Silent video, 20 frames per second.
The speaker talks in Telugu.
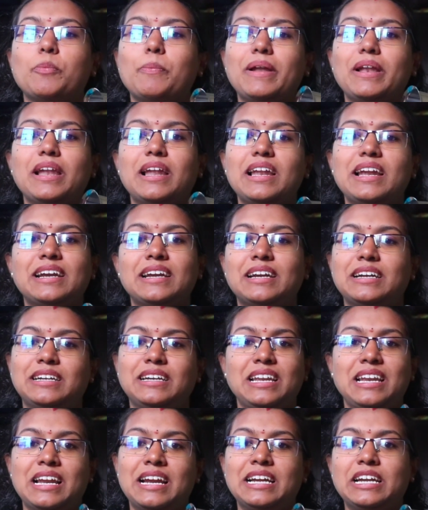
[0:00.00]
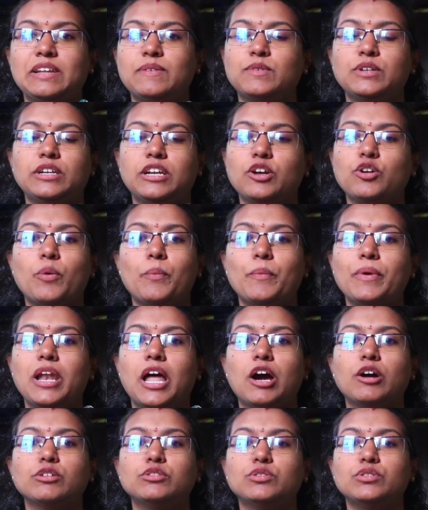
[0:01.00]
పిల్లలు ఏంటంటే ఇలాంటివి ఉంటే గమ్ములు
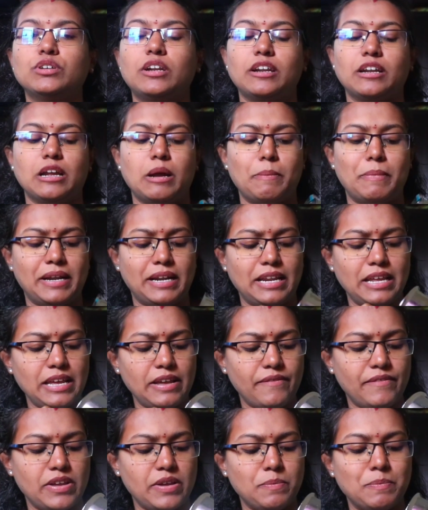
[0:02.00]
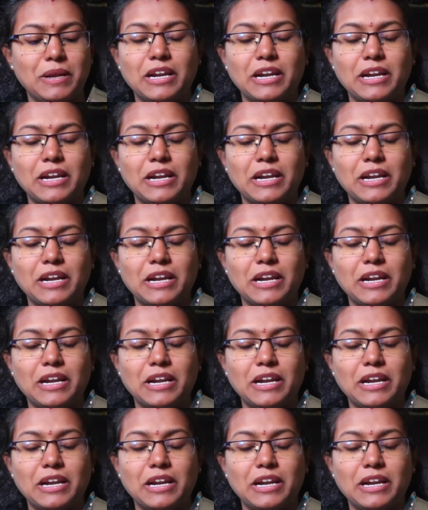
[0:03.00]
లాగుతుంటారు కాబట్టి ఇవి